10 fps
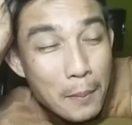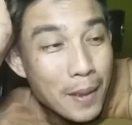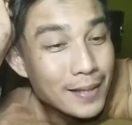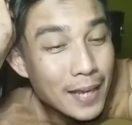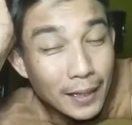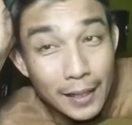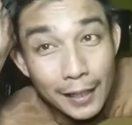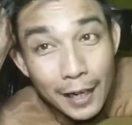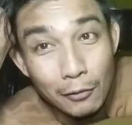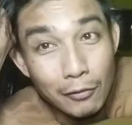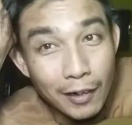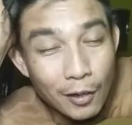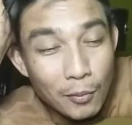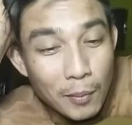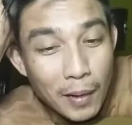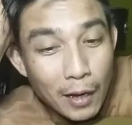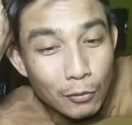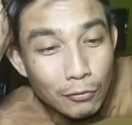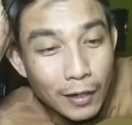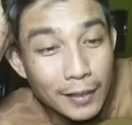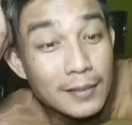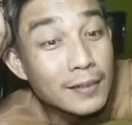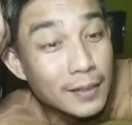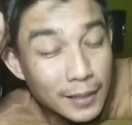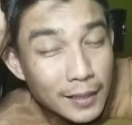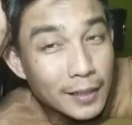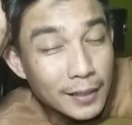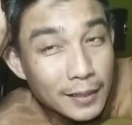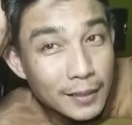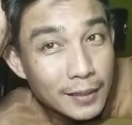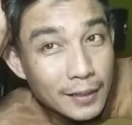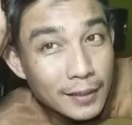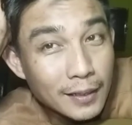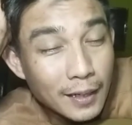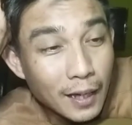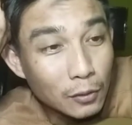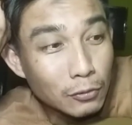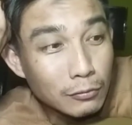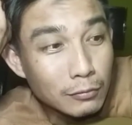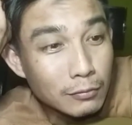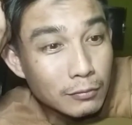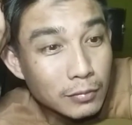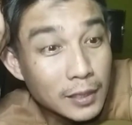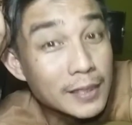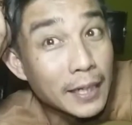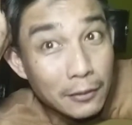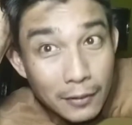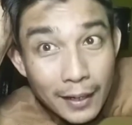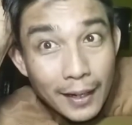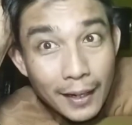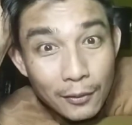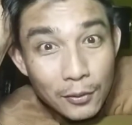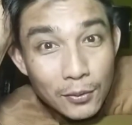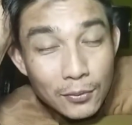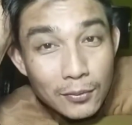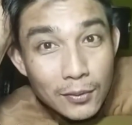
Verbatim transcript: biasa kan geng aku walau memang aku lagi sedih aku kecewa aku